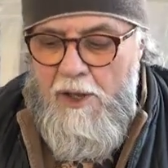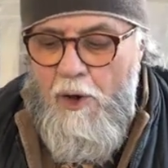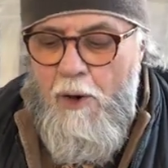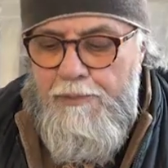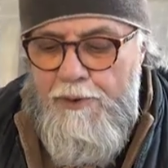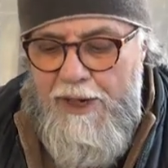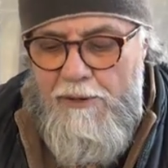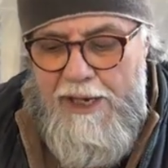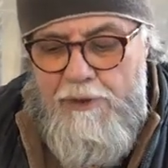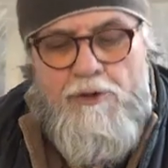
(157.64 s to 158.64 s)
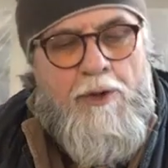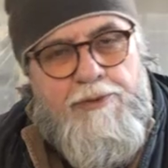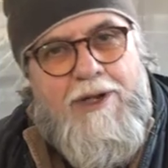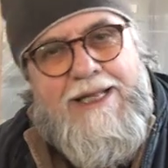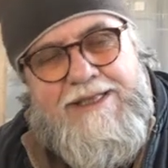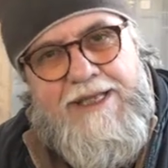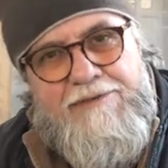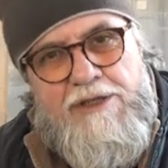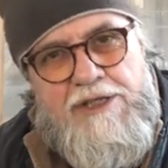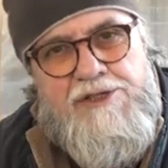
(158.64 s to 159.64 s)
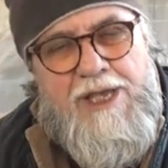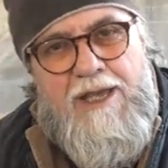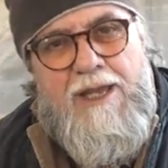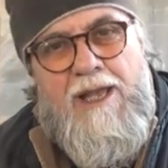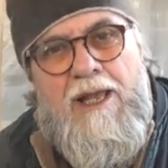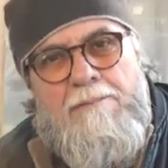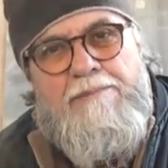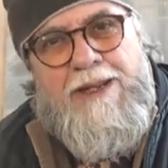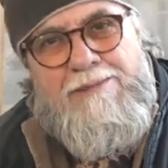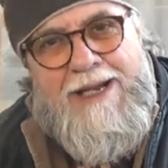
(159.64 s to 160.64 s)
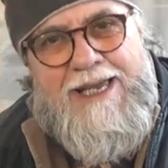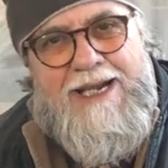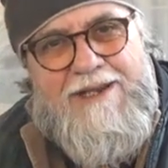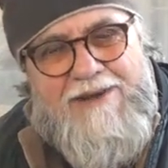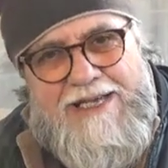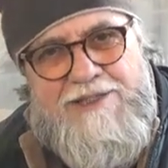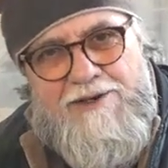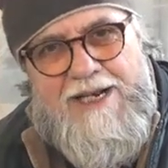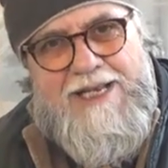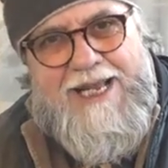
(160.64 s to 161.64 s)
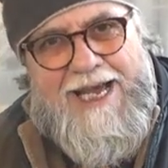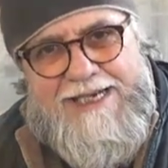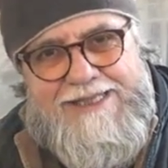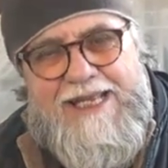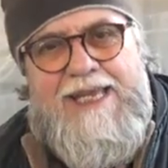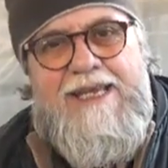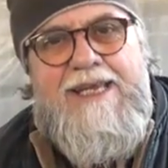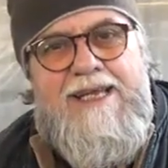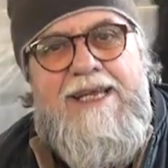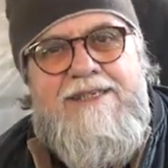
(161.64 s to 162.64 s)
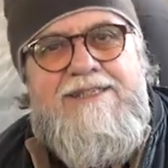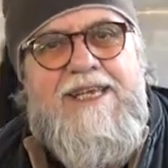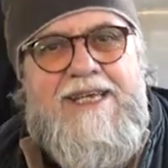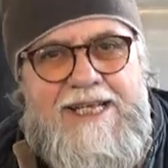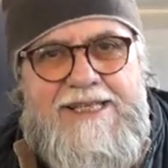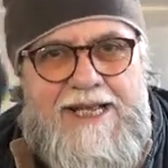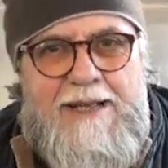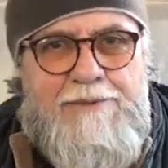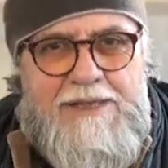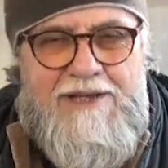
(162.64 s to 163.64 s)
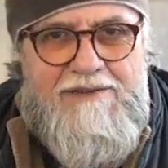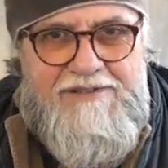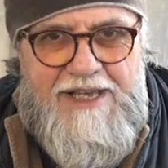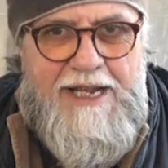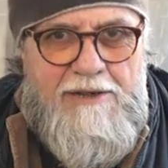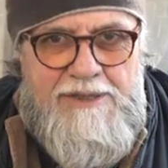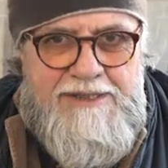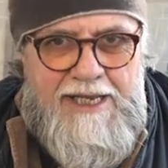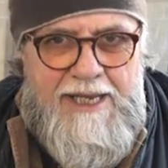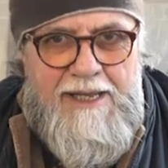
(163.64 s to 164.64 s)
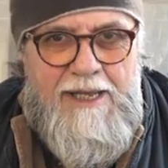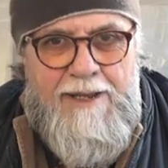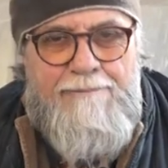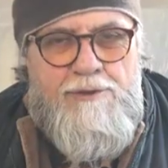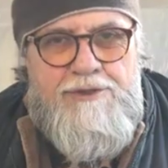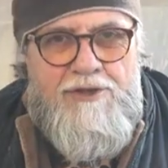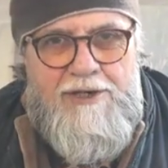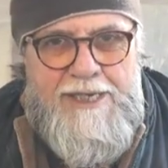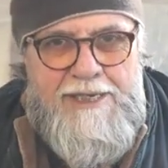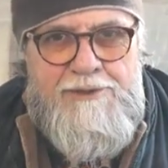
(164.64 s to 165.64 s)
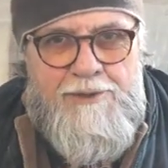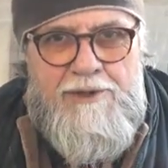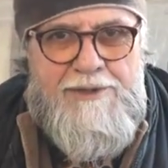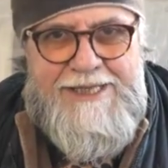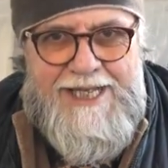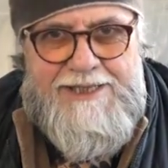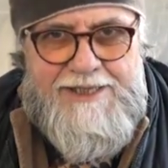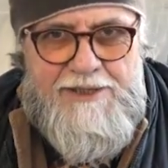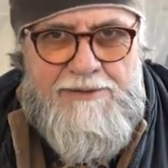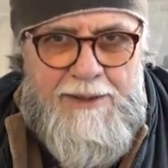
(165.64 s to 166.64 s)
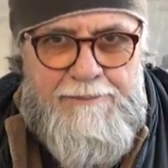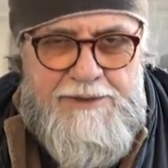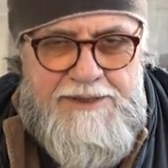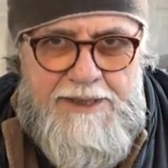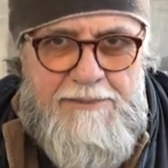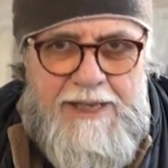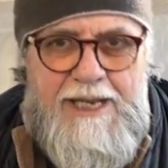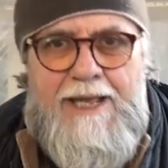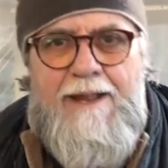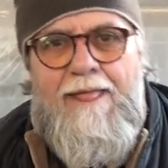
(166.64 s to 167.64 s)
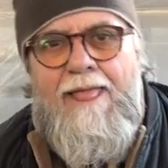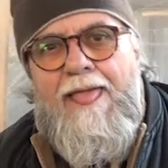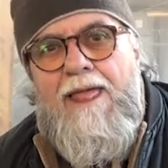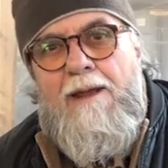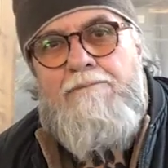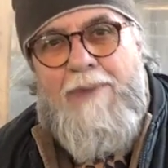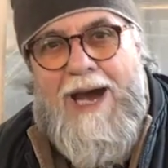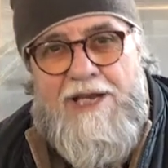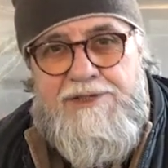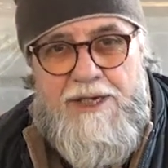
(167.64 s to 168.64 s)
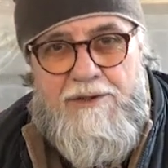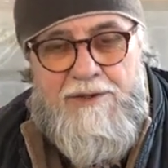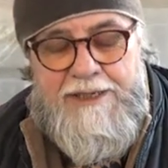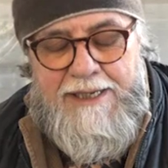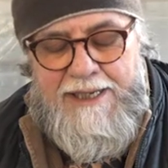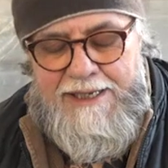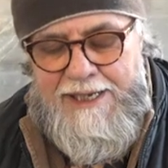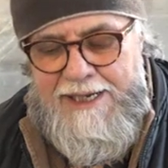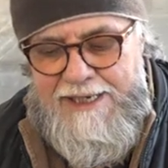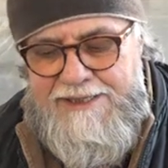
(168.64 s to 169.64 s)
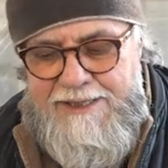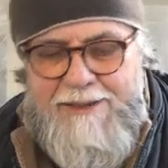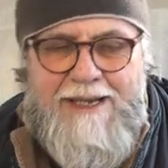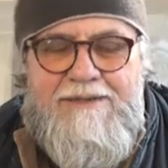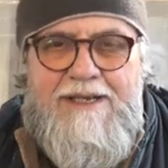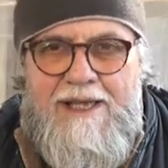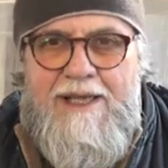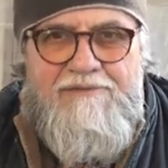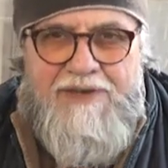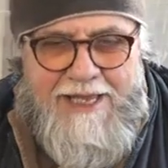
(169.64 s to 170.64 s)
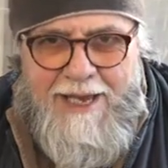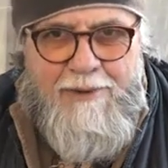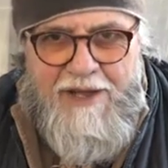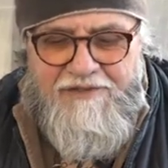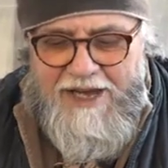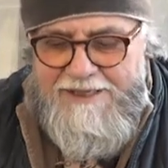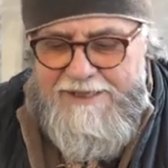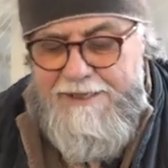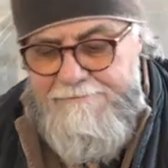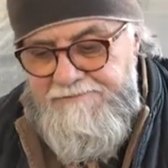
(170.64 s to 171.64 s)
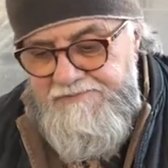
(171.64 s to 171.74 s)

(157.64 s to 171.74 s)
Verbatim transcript: Oppure qualcuno più cattivo dice prima che arrivassero alle carte segrete che poteva avere con sé Mussolini sui contatti di una possibile pace con gli inglesi. Ma veniamo ai fatti.